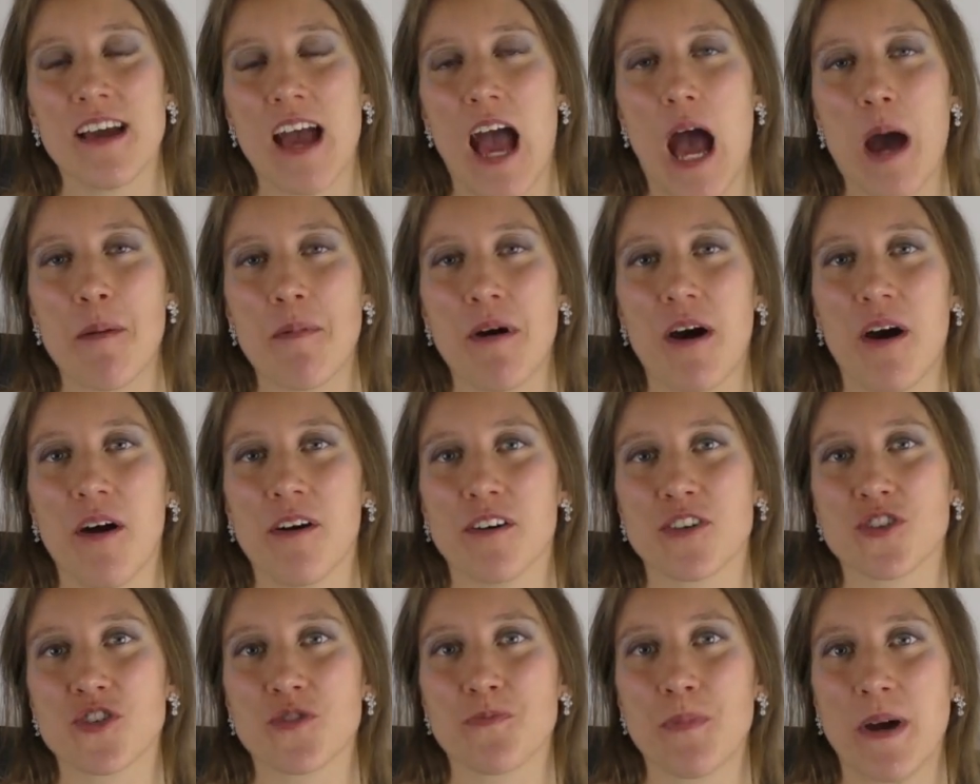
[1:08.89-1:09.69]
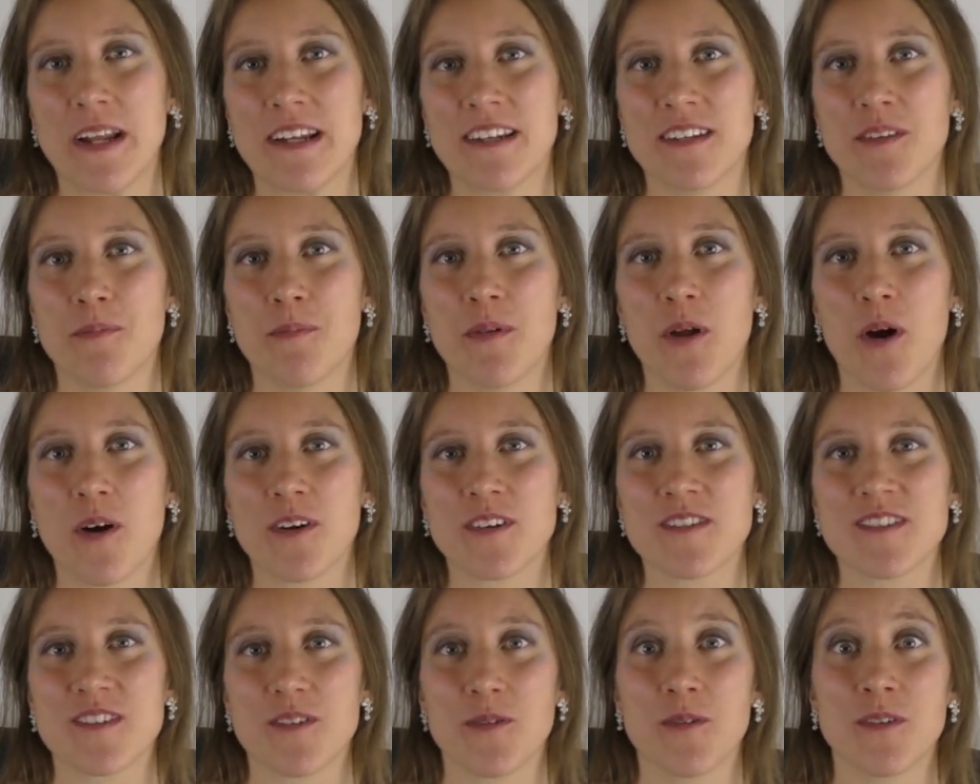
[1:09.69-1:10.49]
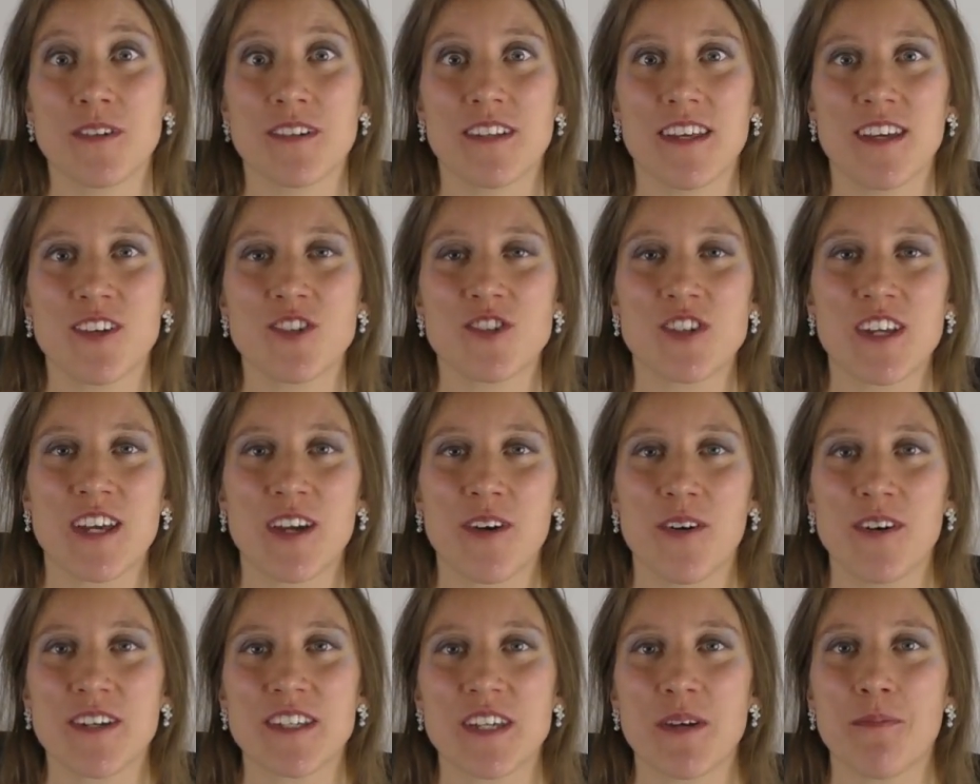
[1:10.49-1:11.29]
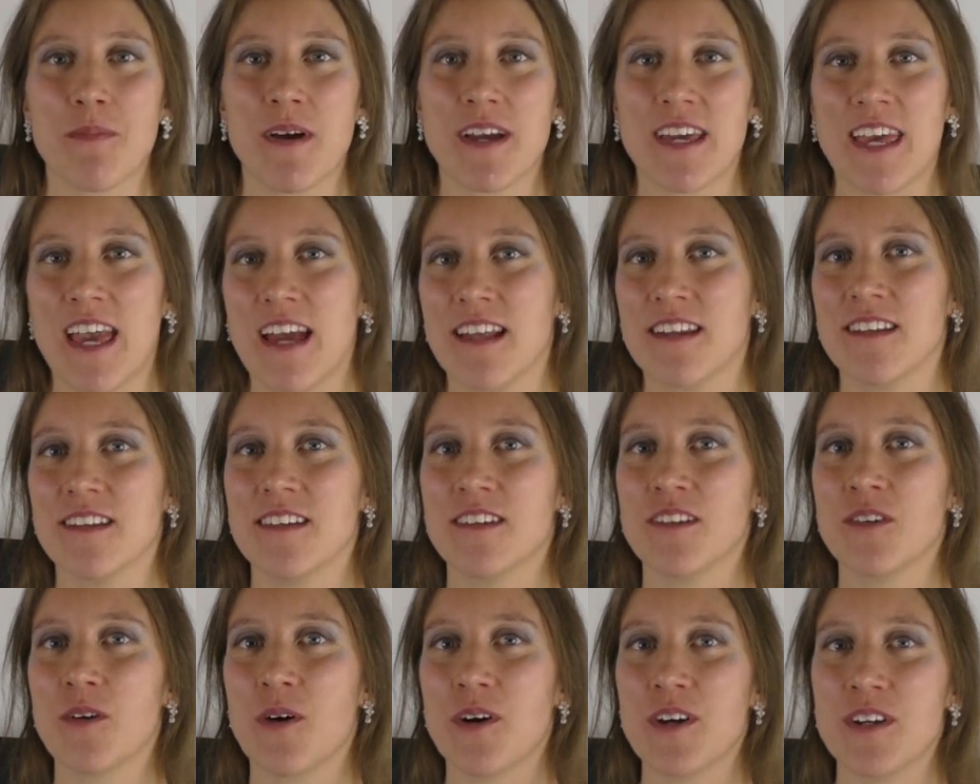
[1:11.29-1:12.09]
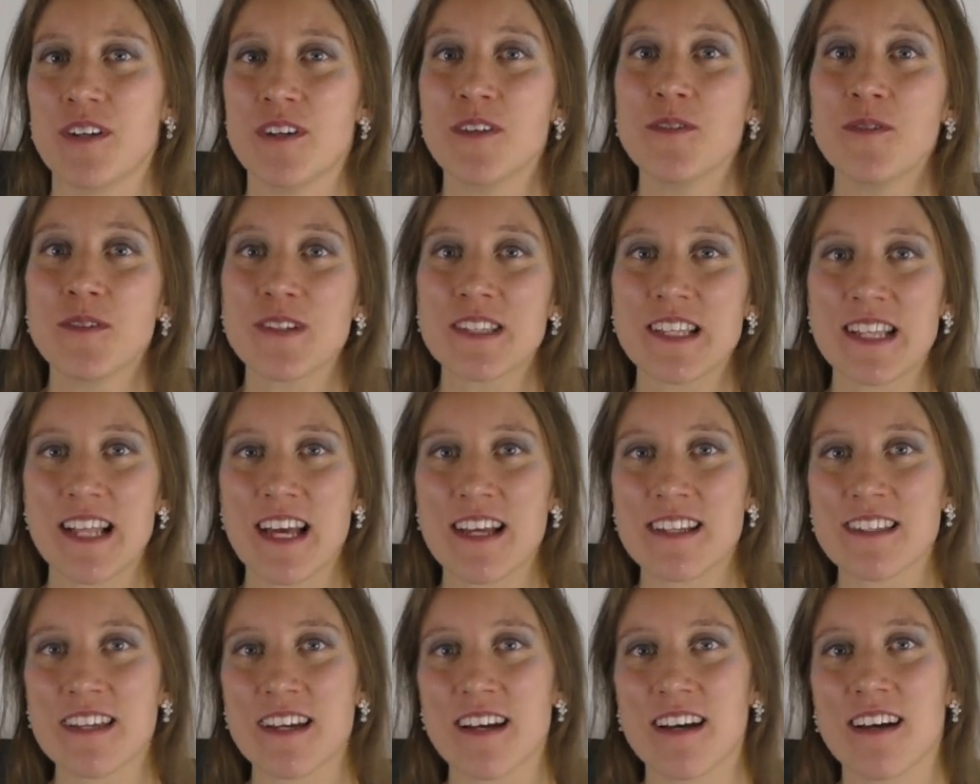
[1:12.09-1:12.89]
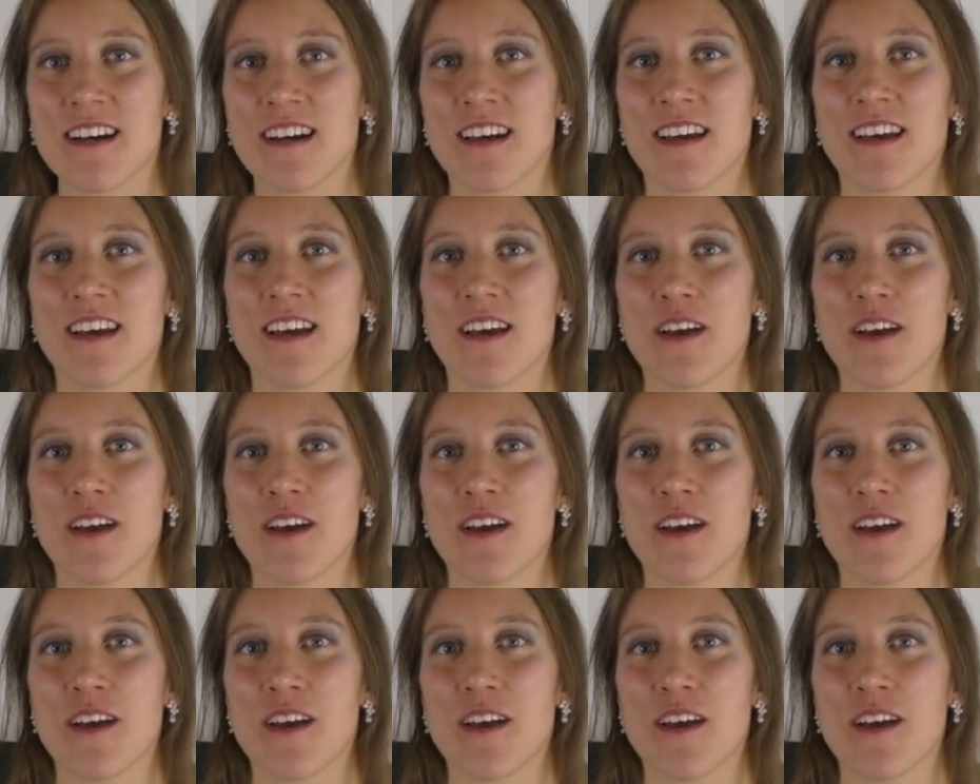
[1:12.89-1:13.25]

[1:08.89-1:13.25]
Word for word: aber auch spannende Blogs und ich schicke euch immer gerne neue Newsletter,